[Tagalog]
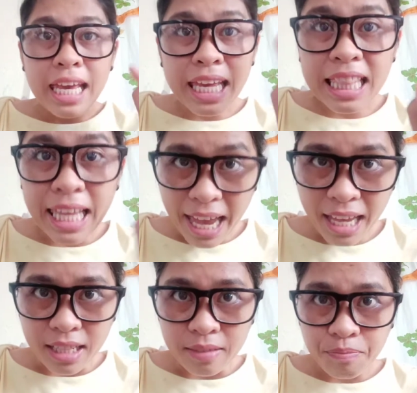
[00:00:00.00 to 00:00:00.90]
In the
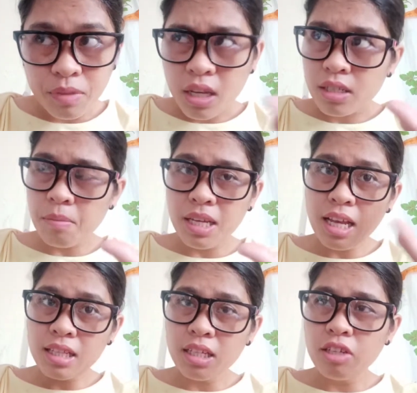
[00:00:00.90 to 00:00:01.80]
end, sabihin
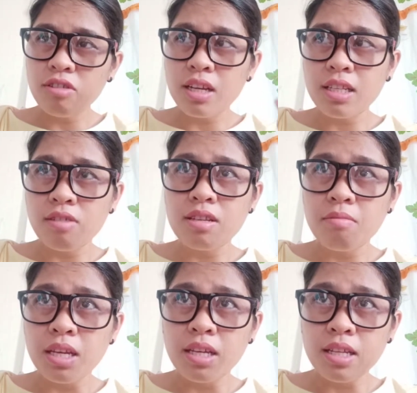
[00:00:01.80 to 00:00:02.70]
natin na yung 3,000
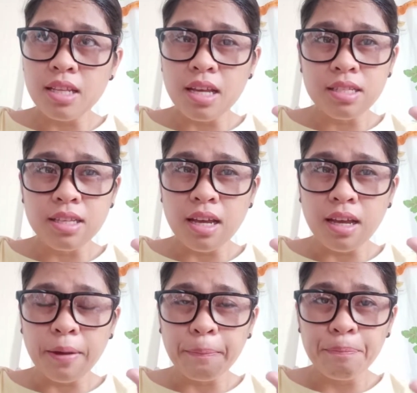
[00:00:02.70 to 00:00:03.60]
mahigit nasa